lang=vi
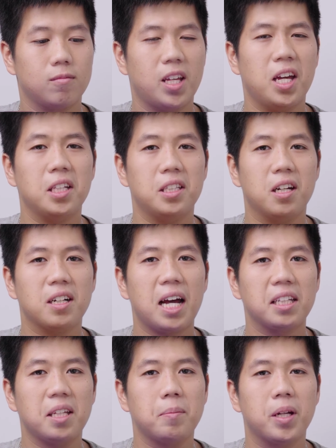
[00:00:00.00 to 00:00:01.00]
đấy là tiếng
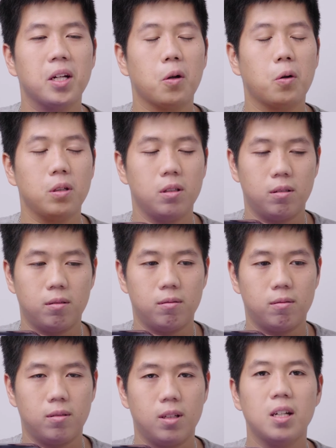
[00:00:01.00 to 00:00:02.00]
đang tìm kết nối
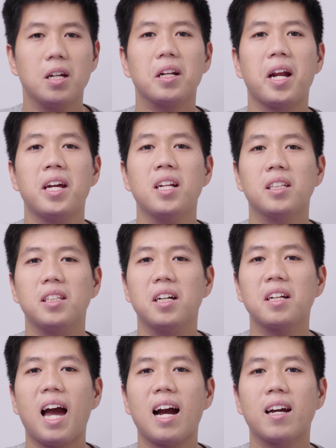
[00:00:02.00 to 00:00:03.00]
đấy là
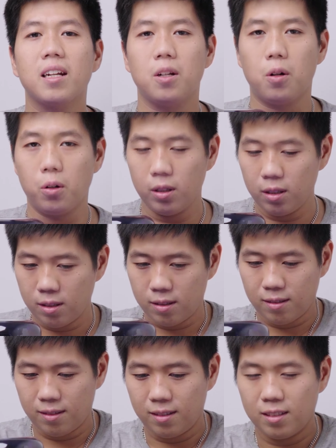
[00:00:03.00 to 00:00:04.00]
tiếng đã kết nối
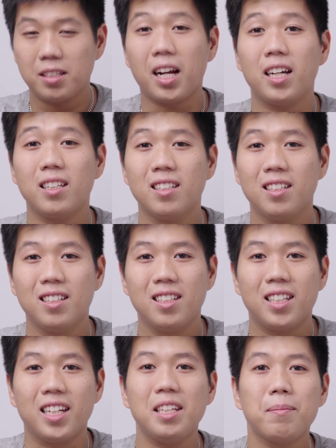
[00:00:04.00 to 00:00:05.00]
đấy
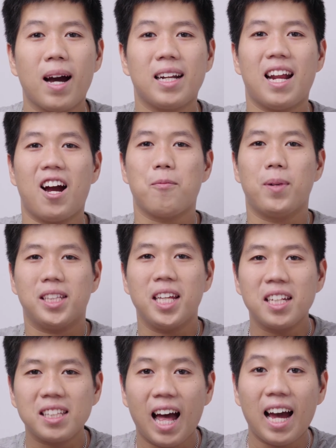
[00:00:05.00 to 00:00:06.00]
thế thì bạn nào mà
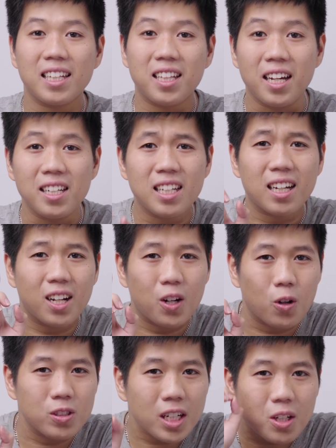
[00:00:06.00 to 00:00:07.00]
tinh tai thấy rằng là
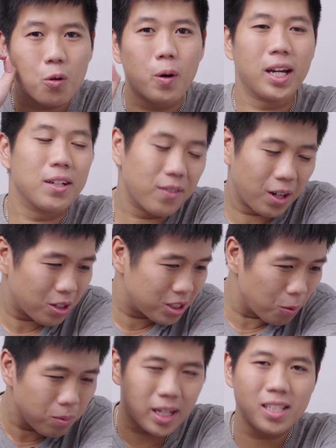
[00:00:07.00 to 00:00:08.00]
nó rất quen và
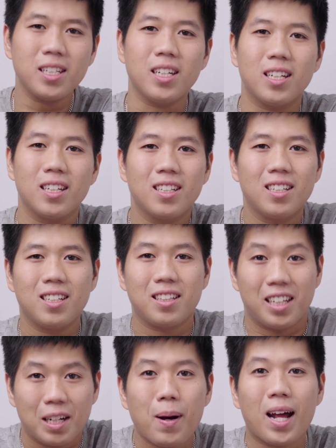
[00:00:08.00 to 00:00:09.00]
giống cái gì
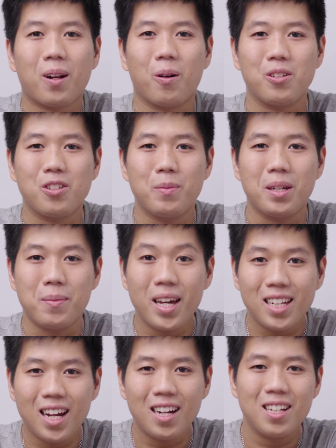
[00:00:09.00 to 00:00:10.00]
thì các bạn nói cho mình
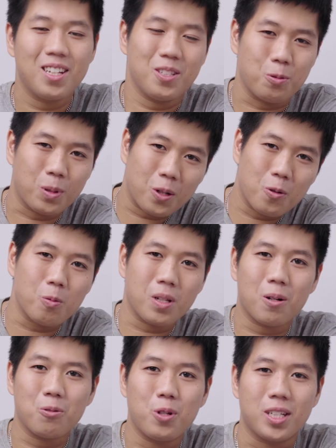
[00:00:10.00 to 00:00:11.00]
biết nhá chúng ta cùng
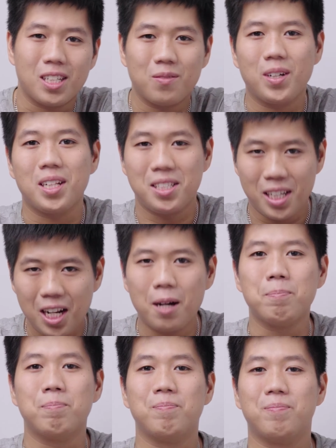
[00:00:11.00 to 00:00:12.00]
nhau chuyển sang phần chất âm